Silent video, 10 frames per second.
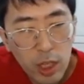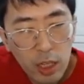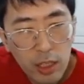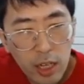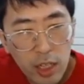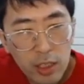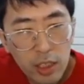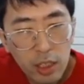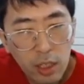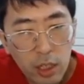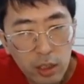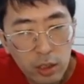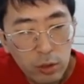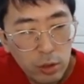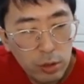이 차가 내려가서 지켜야 될 것
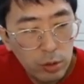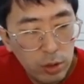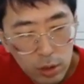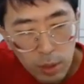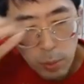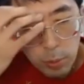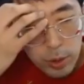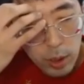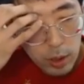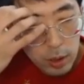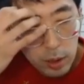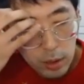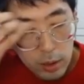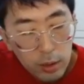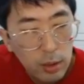같거든요. 일단 봅시다.
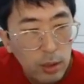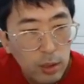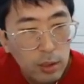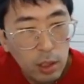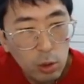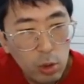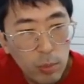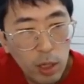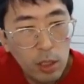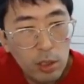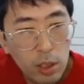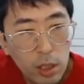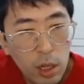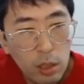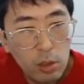귀마 걸려
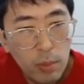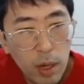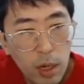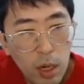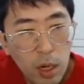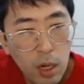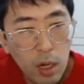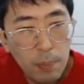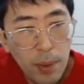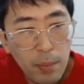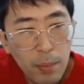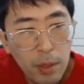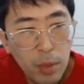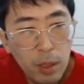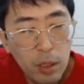있으니까 귀마가
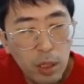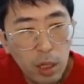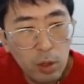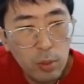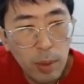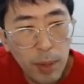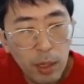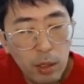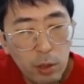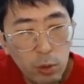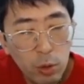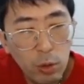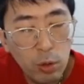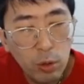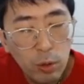빼면 먹으니까 귀마 빼기는
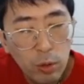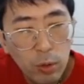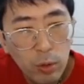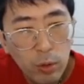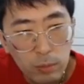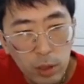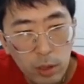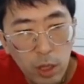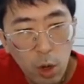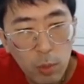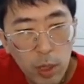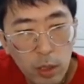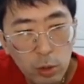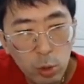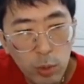그렇고
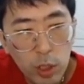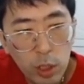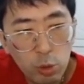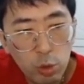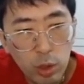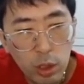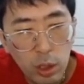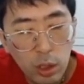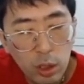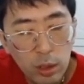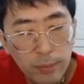나오면은 또 뭐 여기가 죽으니까